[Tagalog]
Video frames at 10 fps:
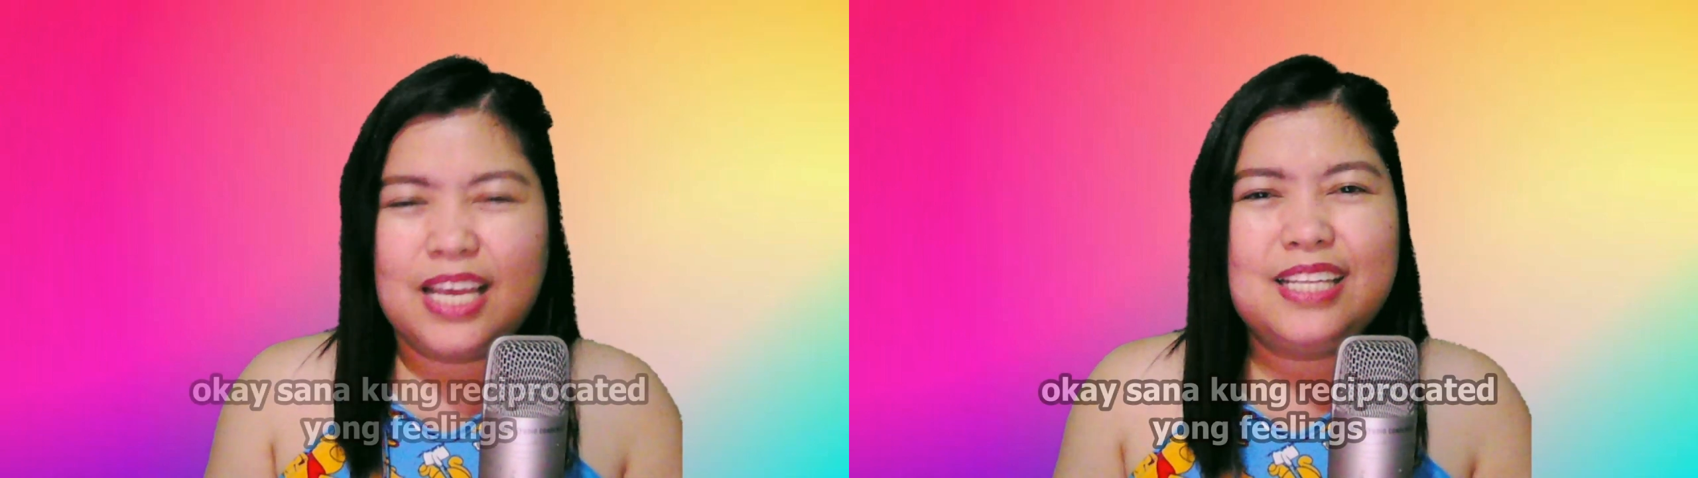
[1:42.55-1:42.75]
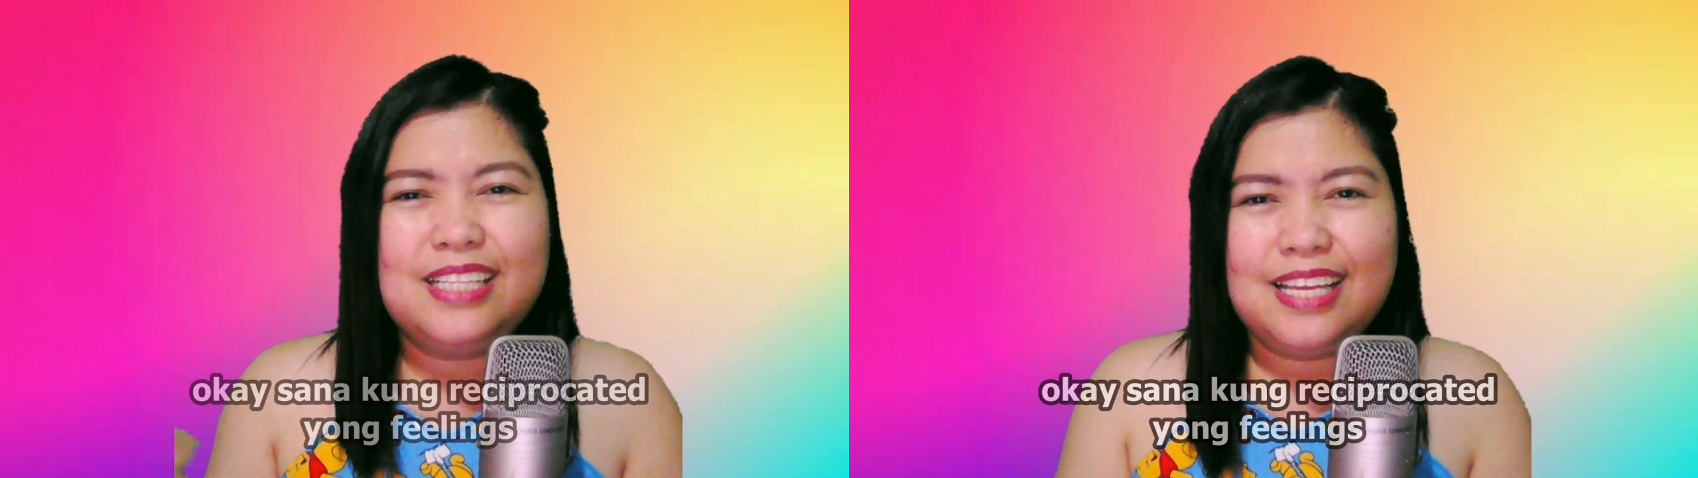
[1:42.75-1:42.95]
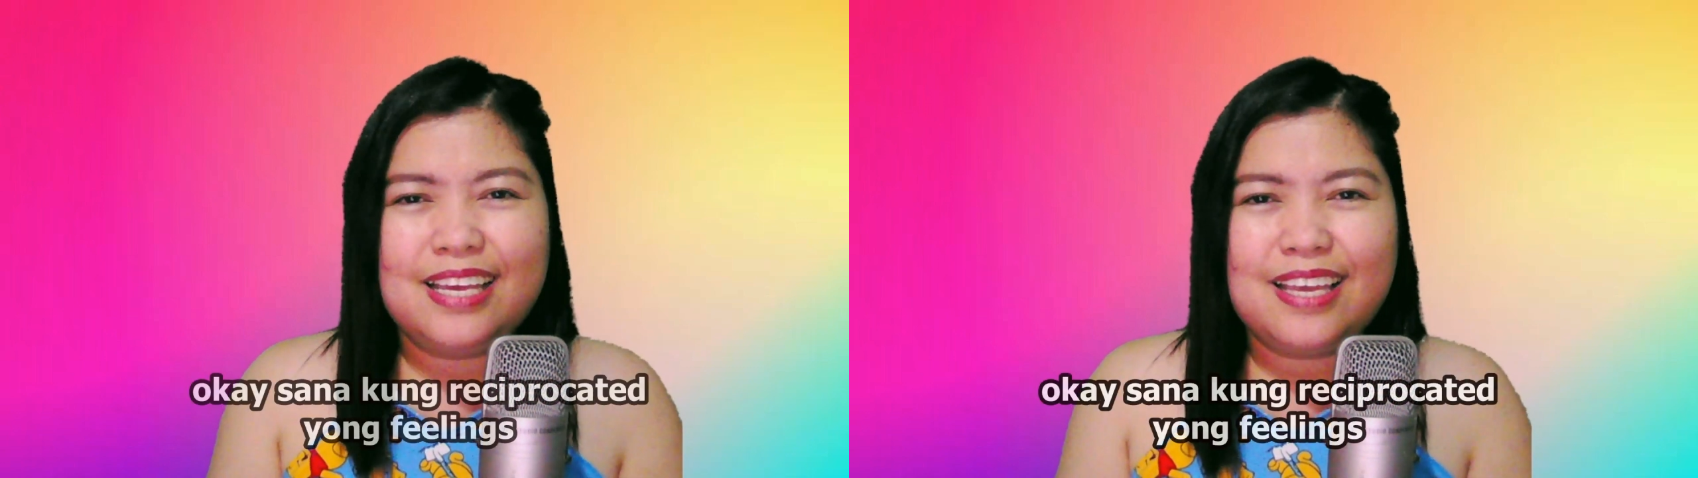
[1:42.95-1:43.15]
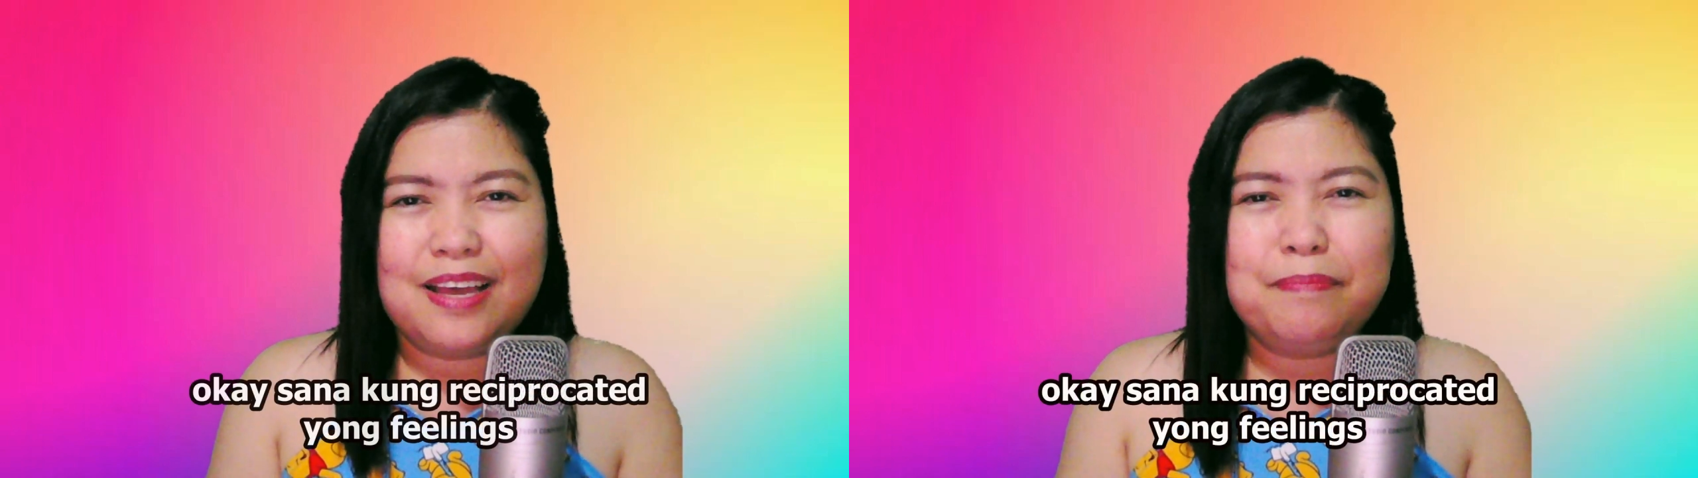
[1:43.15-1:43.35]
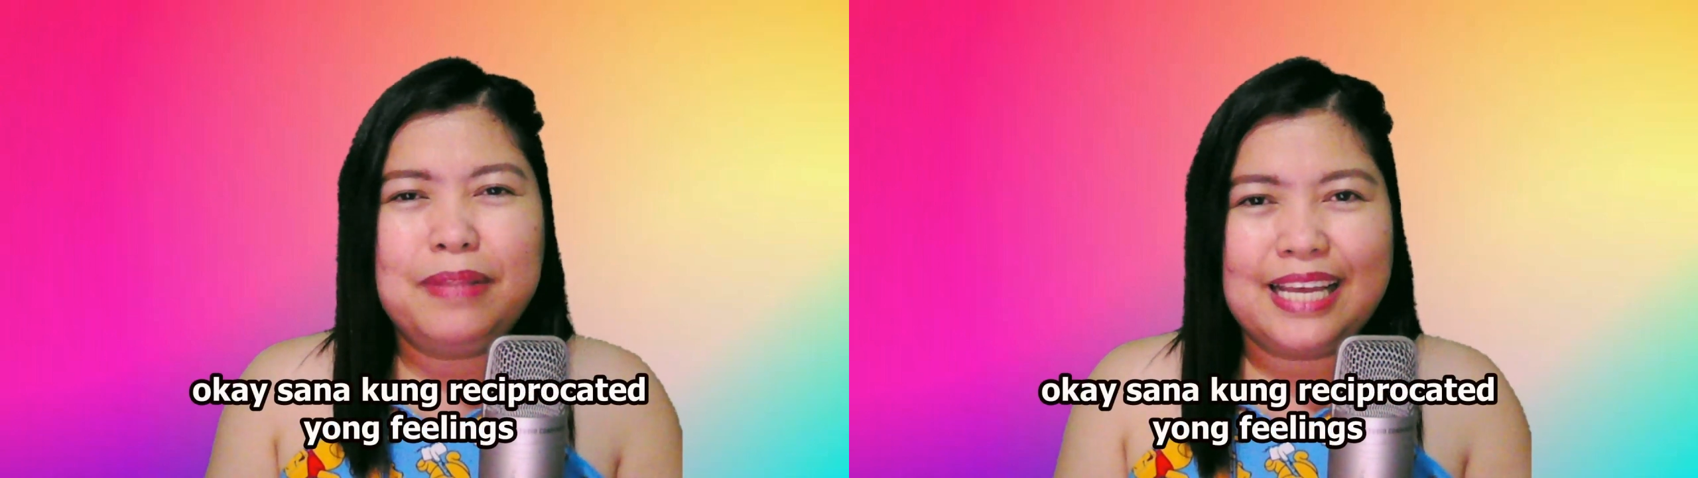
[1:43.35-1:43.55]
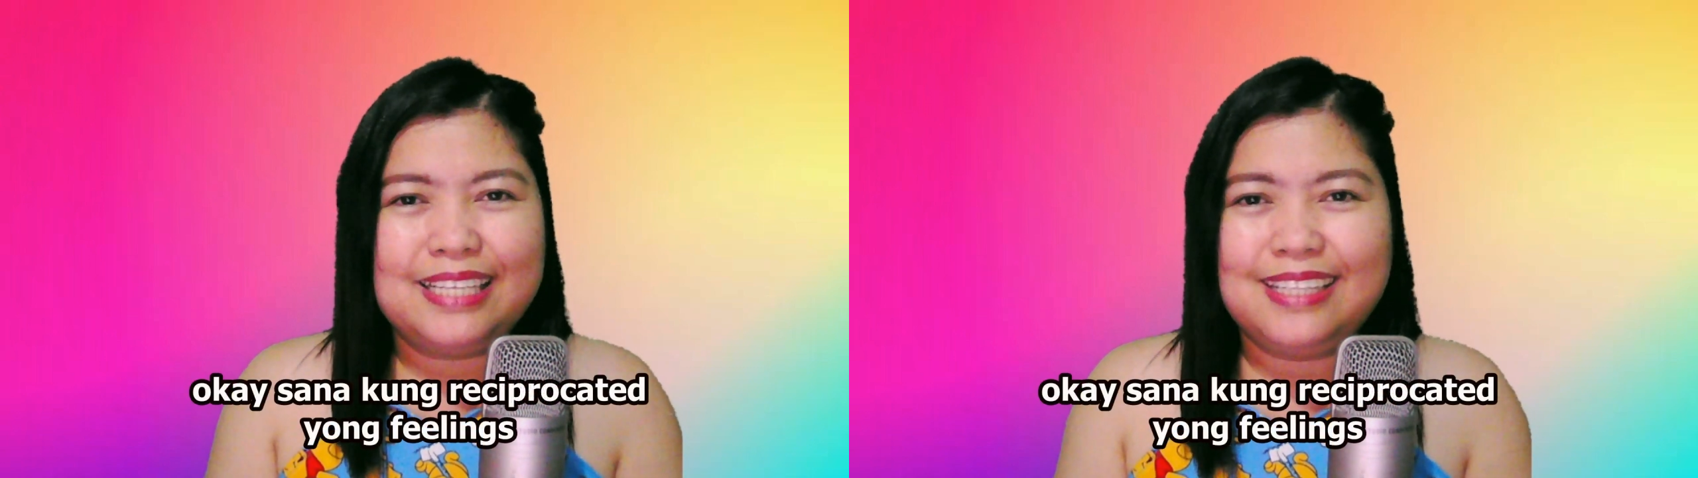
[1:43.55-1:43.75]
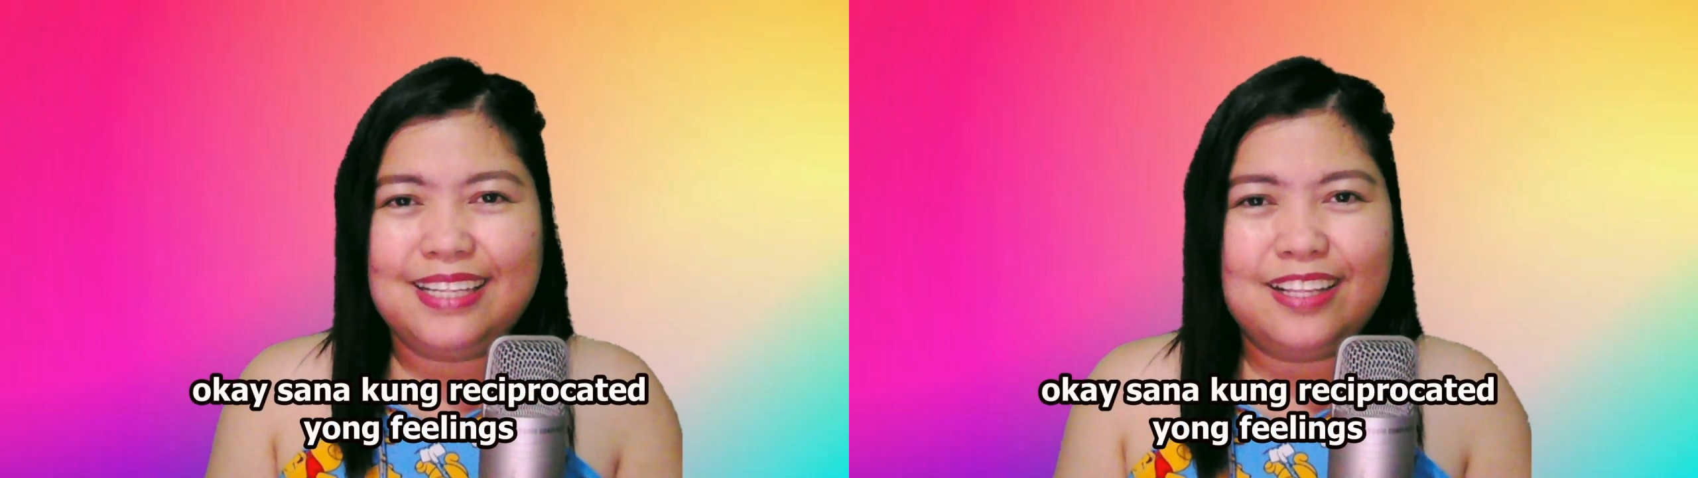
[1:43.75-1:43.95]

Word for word: Hindi kaya blinded